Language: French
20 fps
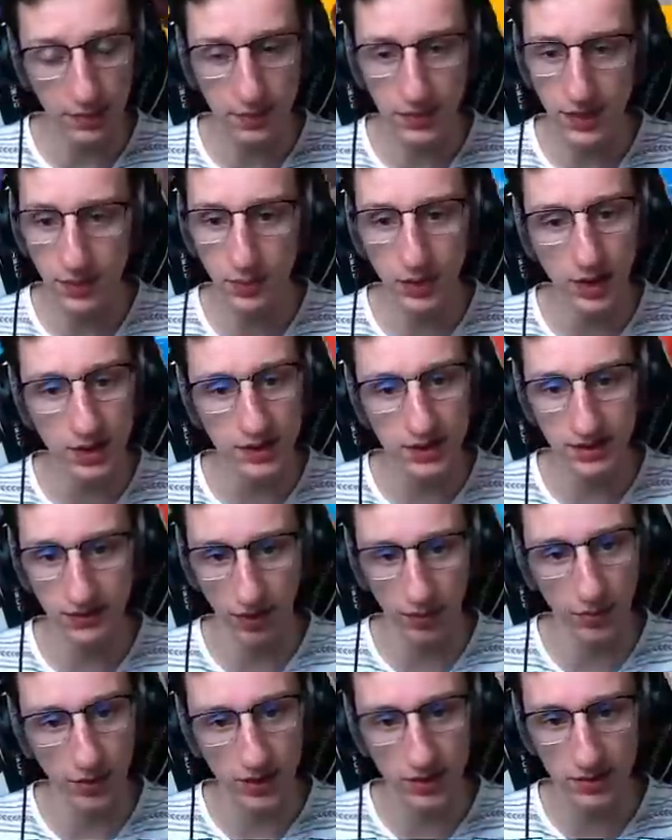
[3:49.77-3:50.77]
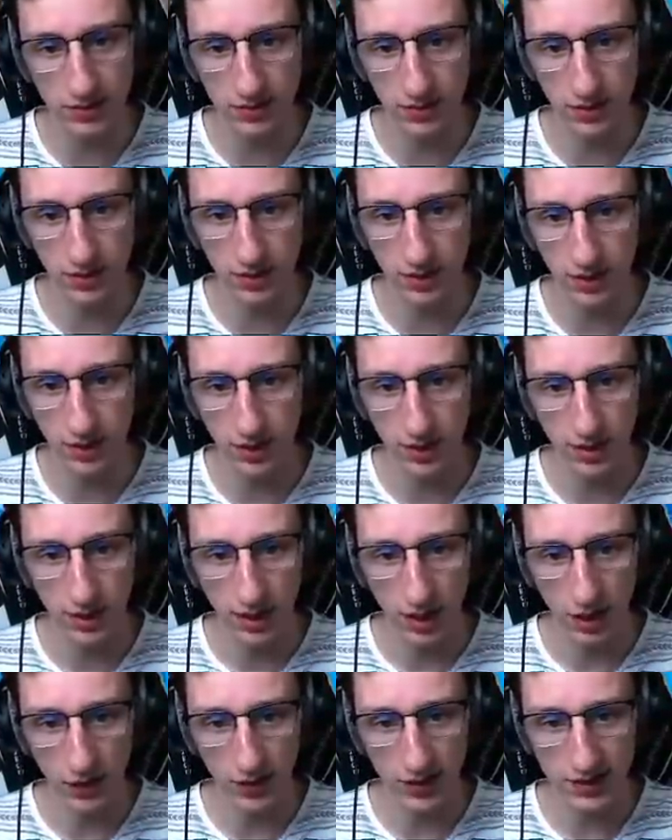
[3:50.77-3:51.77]
putain mon gars, c'est vraiment casse-couille. Hein.
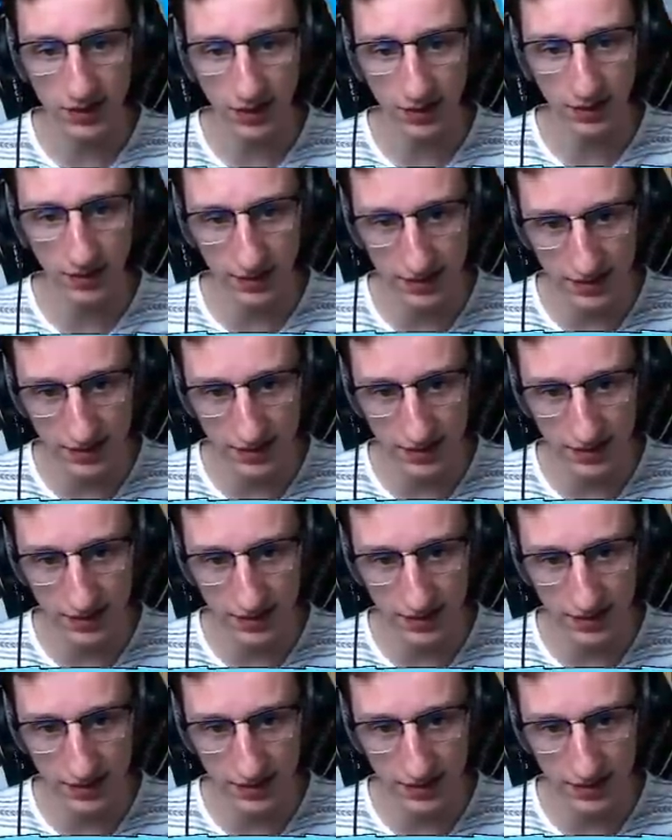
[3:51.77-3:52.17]
En vrai, ça,